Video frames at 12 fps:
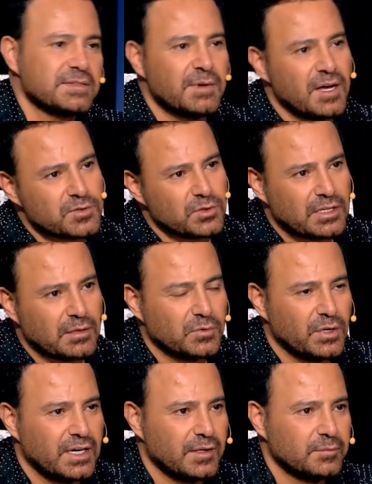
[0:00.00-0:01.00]
بتسمعها بصوت
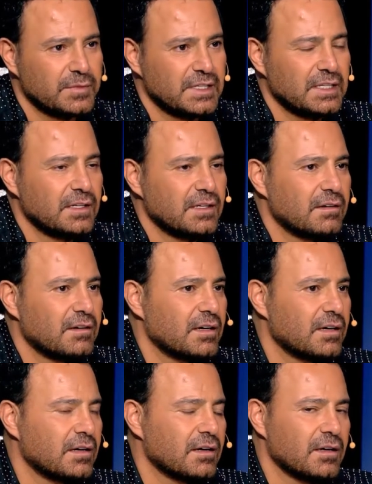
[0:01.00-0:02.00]
عبد الوهاب
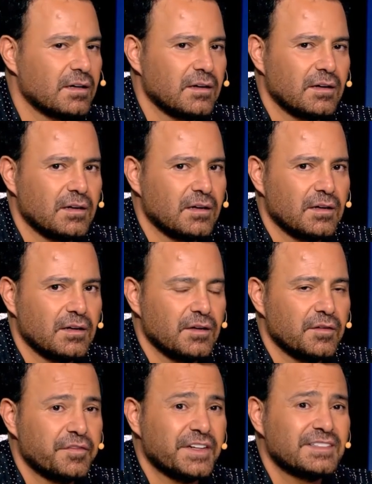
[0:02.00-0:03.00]

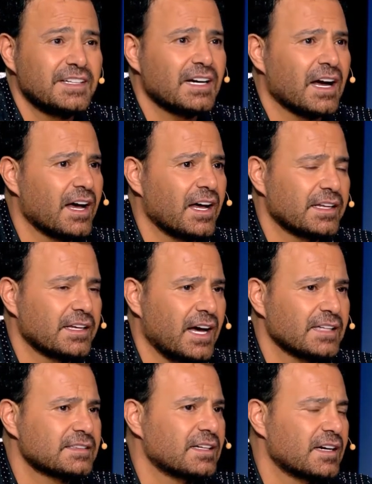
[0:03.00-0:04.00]
آه، في كتير اغاني
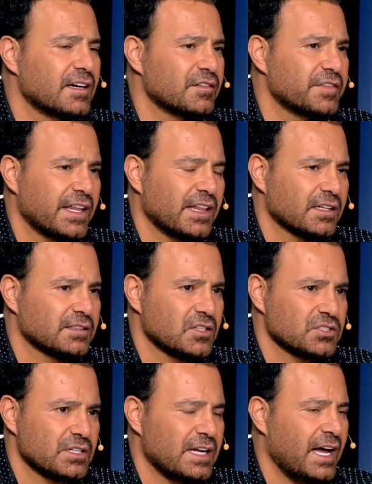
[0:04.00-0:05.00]
حتى فريد
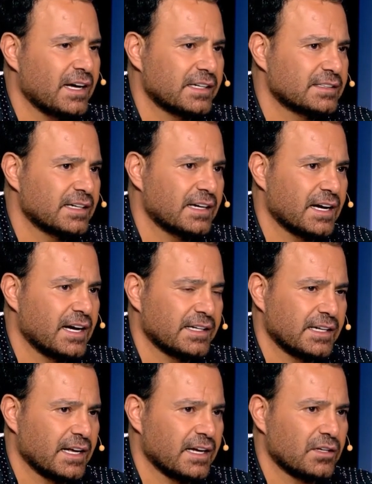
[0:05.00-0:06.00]
الاطرش لحن كتير
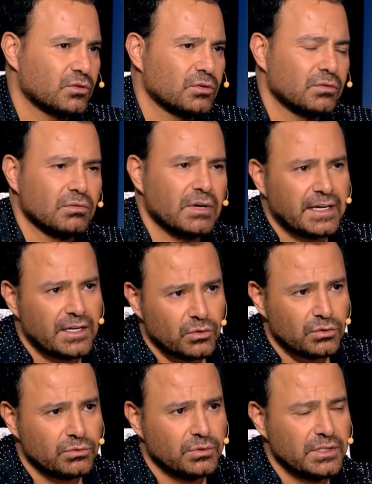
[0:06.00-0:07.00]
اغاني لغيره وغناهم